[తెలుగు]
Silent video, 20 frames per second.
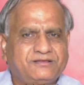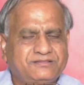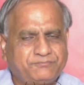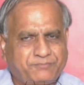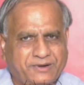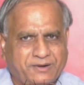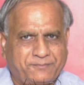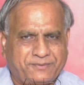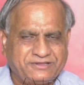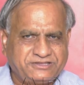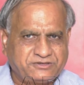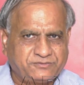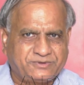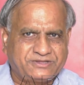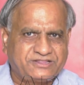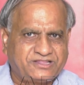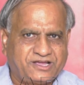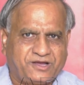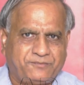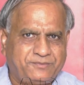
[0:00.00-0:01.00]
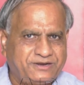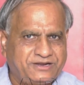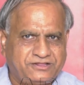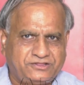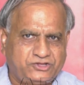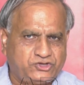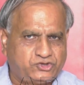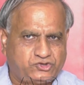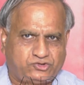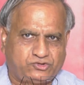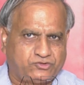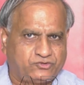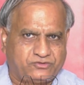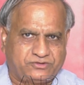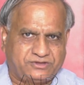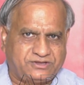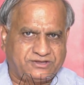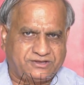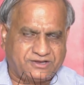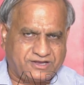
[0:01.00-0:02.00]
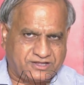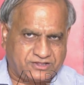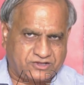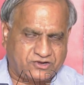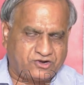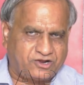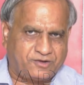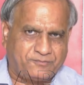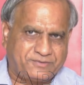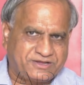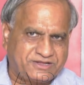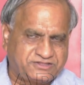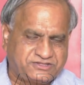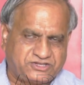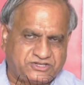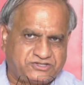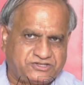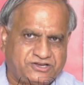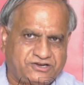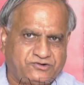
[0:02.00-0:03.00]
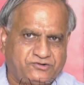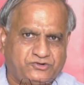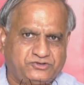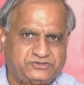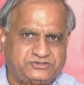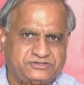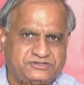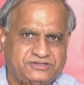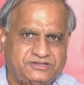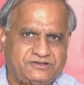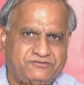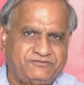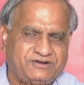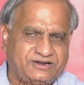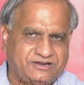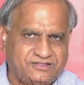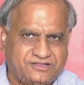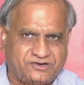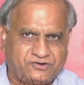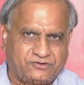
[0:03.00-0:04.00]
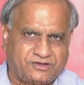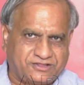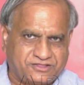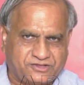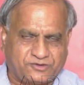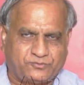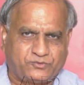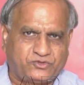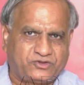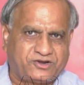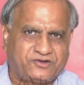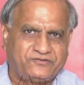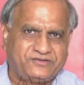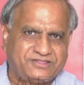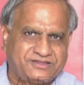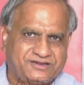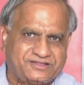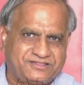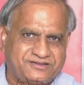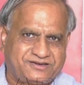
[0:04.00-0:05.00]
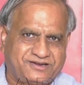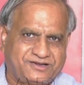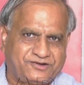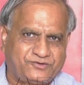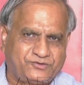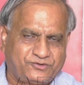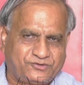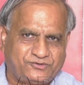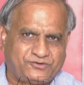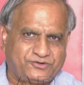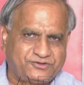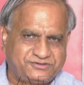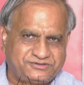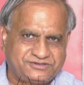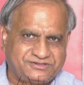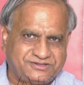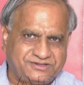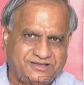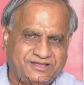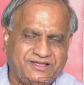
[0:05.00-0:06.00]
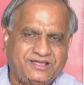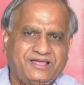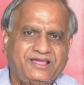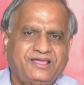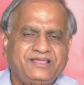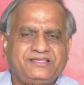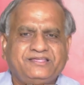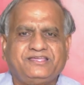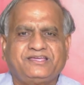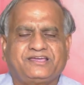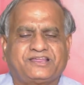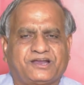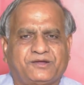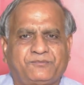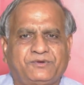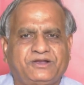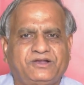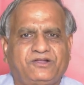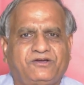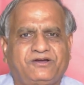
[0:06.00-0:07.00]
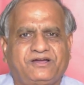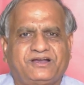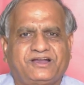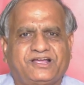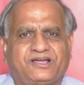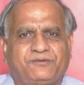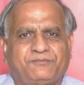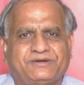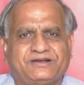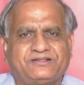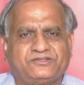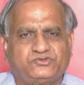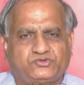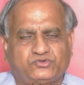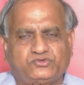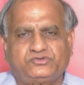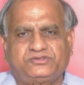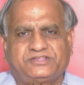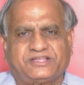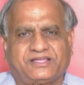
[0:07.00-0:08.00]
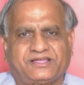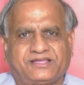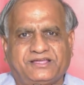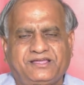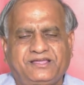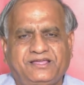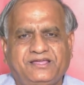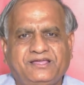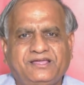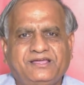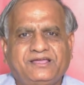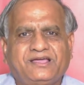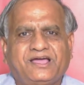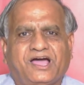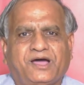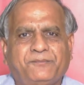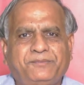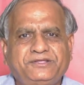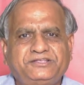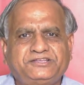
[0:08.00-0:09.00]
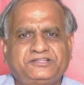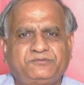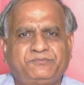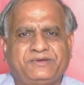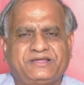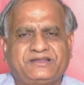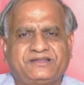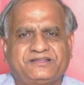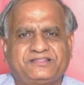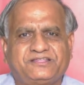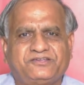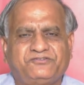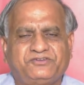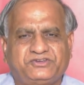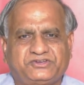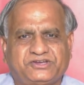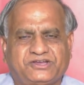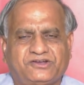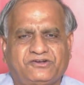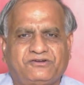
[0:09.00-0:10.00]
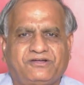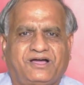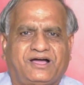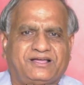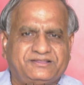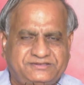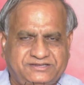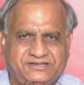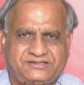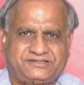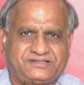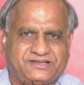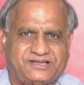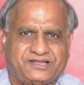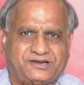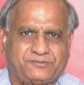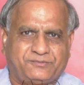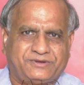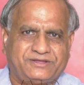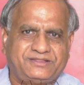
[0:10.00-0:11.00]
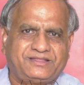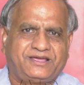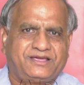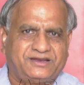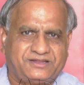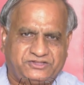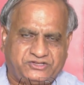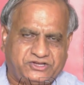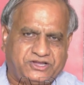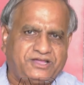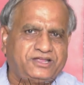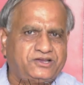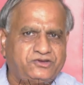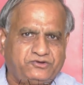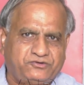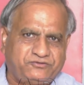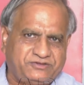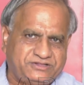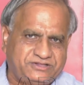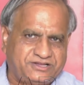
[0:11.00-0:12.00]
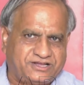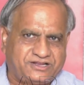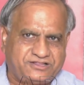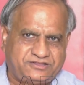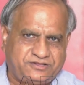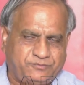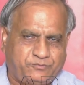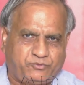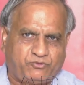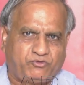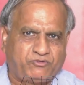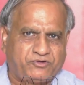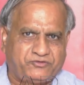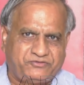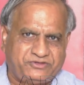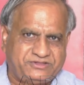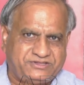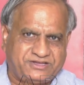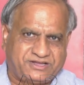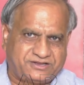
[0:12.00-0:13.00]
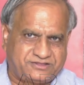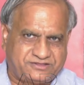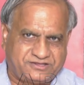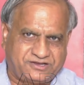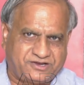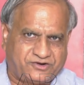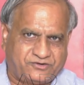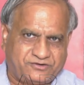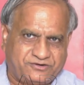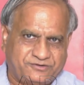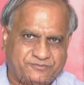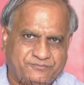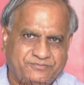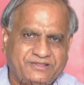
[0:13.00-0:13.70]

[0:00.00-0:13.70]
ప్రపంచమంతా అభినందిస్తూ ఉంది గతంలో అమర్త్య సేన్కి వచ్చింది వీళ్ళిద్దరూ అంతకుముందు రవీంద్రనాథ్ ఠాగూర్కి కూడా వచ్చింది ఈ క్రమంలో కనుక మనం చూస్తే అభిజిత్ బెనర్జీ విషయంలో ఆసక్తికరమైనది ఆయన జేఎన్యూ విద్యార్థి పూర్వ విద్యార్థి కావటం